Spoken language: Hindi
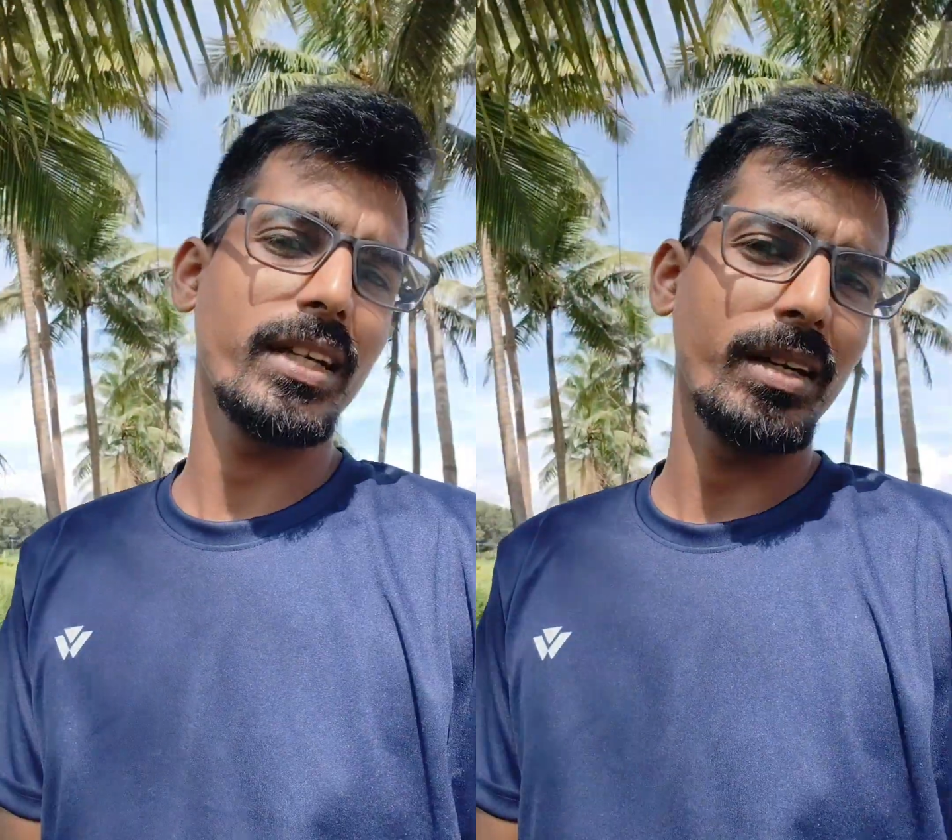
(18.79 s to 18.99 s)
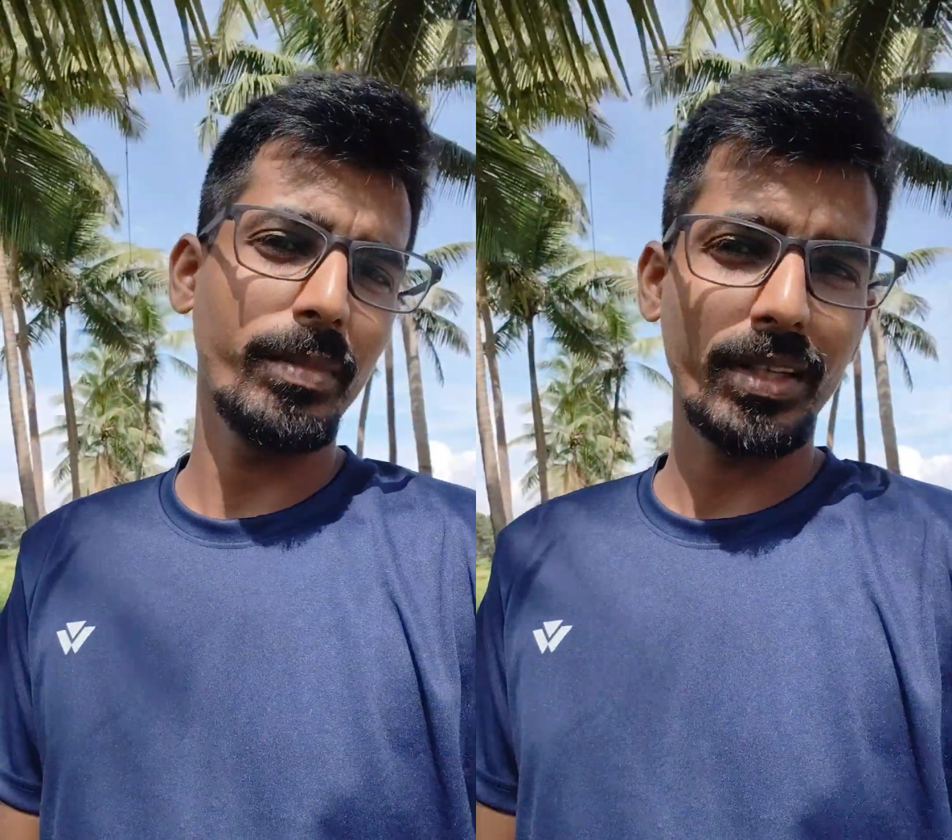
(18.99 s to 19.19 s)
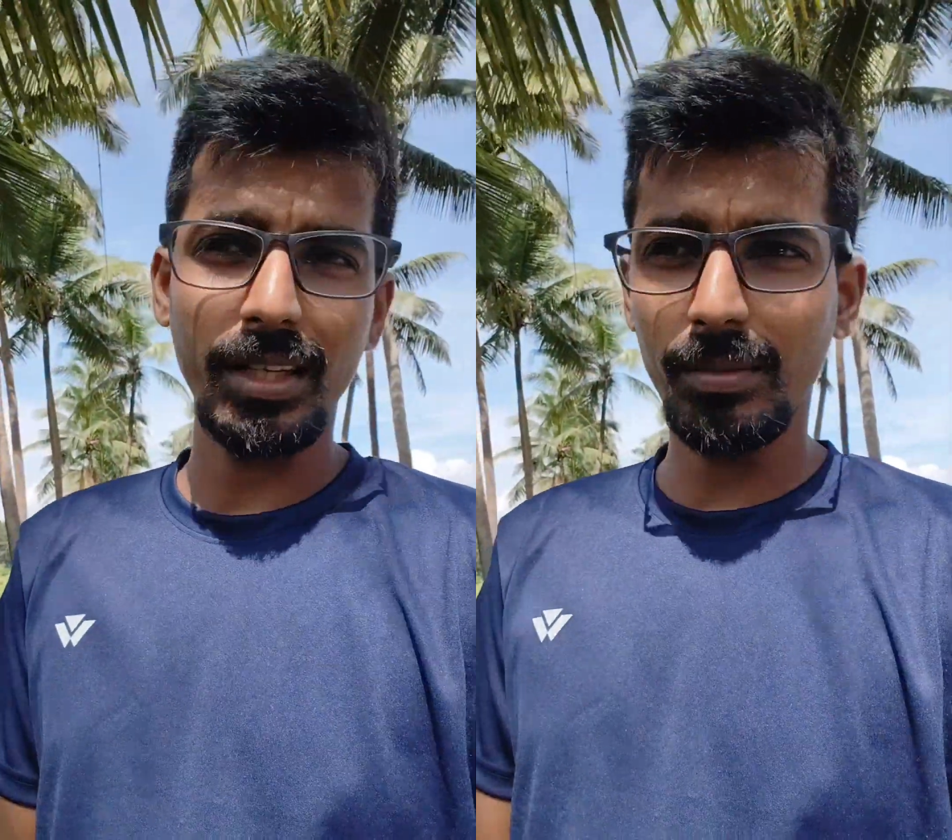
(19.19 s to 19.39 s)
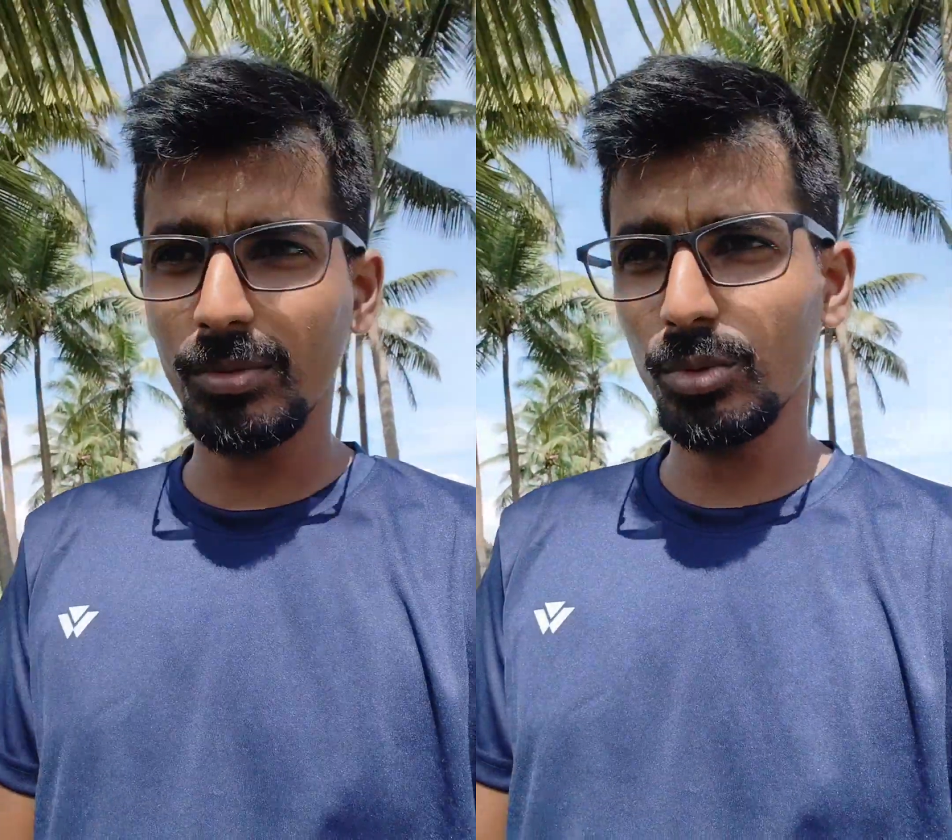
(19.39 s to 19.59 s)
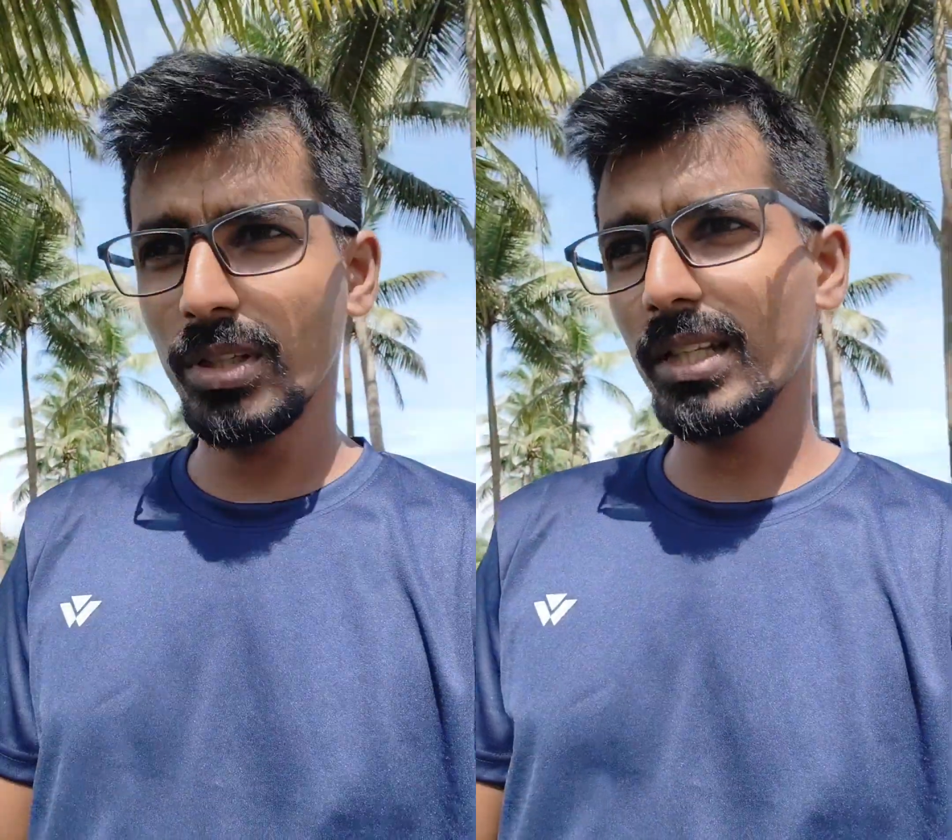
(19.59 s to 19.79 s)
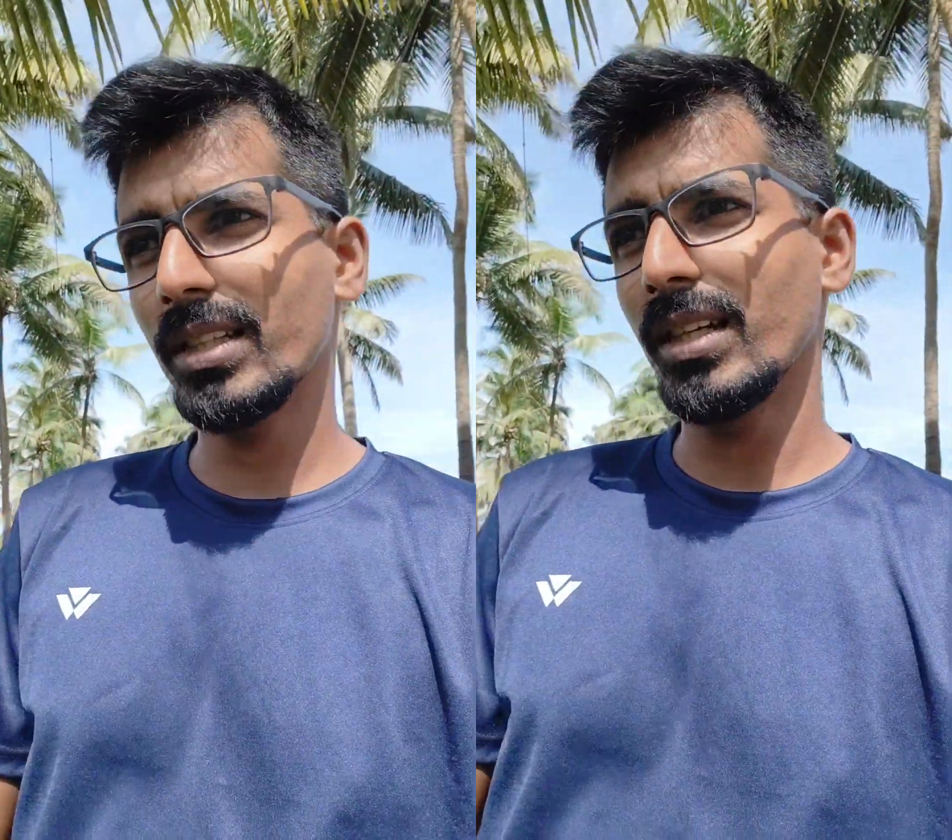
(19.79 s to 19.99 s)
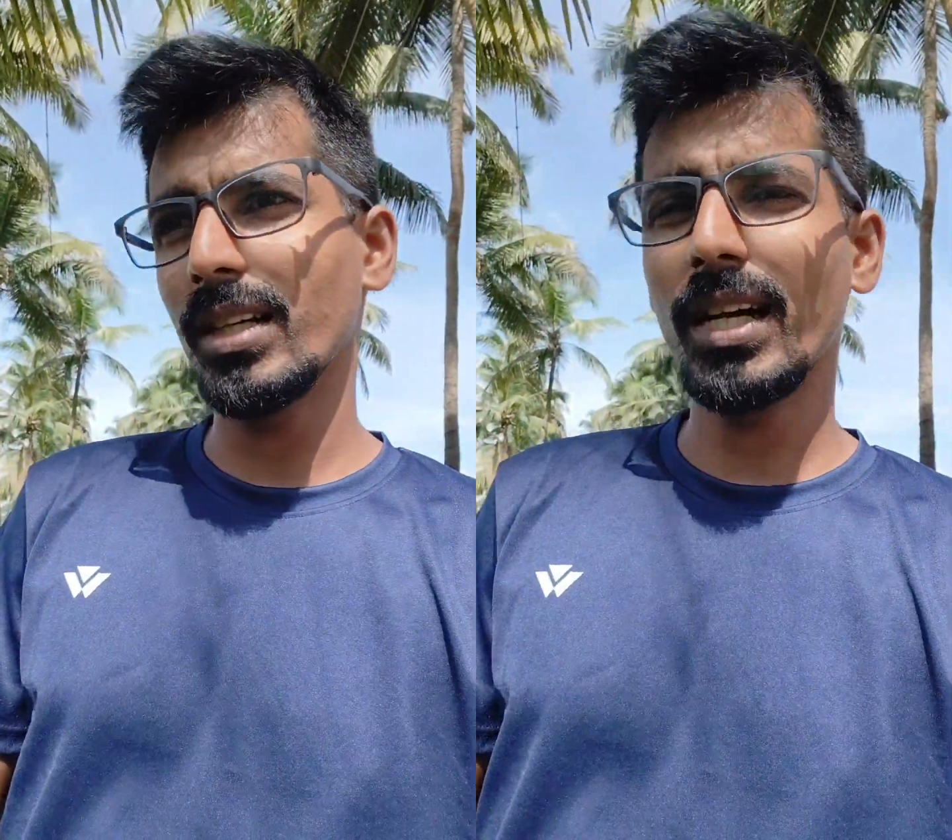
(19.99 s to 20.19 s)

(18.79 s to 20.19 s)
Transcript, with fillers: था मतलब सुना था